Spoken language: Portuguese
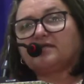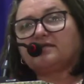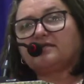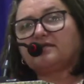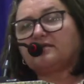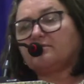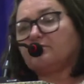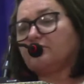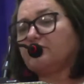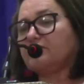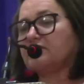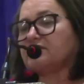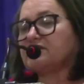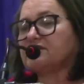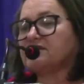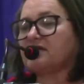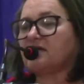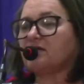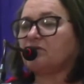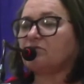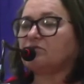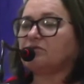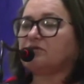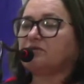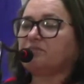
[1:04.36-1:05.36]
dê muita
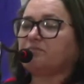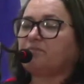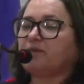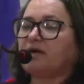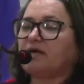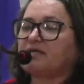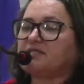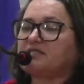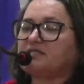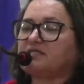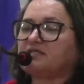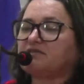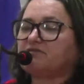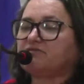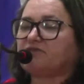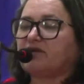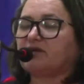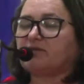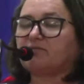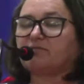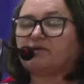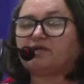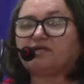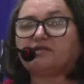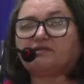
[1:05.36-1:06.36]
saúde, paz e
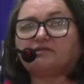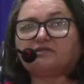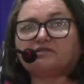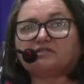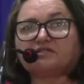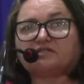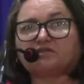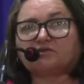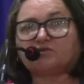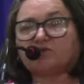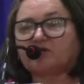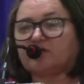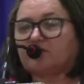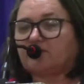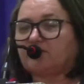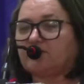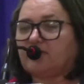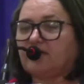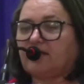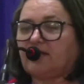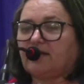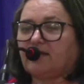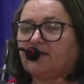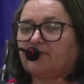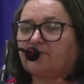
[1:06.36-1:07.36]
livramento em seu
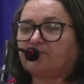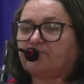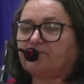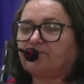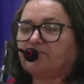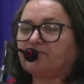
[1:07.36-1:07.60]
caminhar.